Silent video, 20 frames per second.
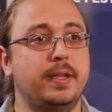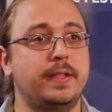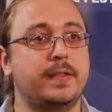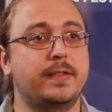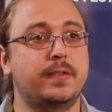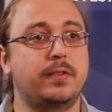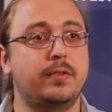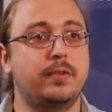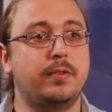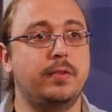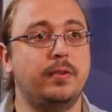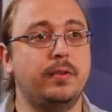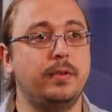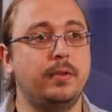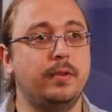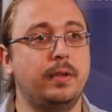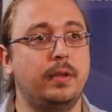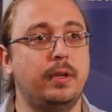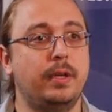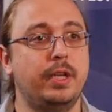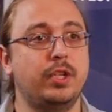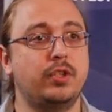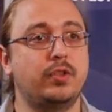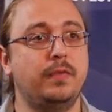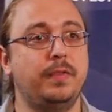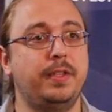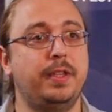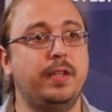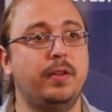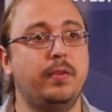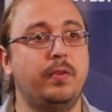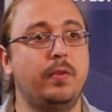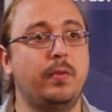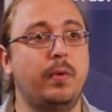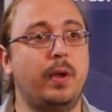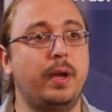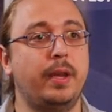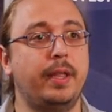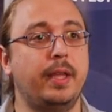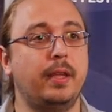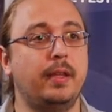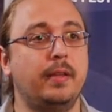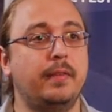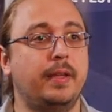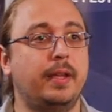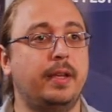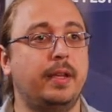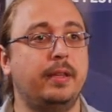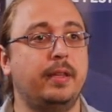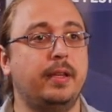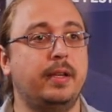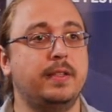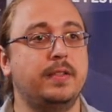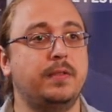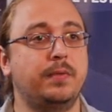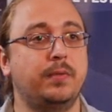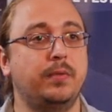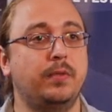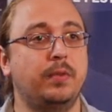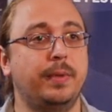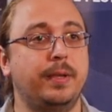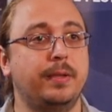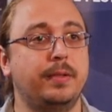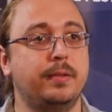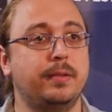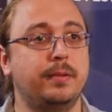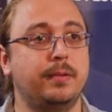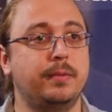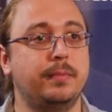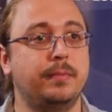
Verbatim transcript: Est-ce que les jeux vidéo ont un lien avec la narration de demain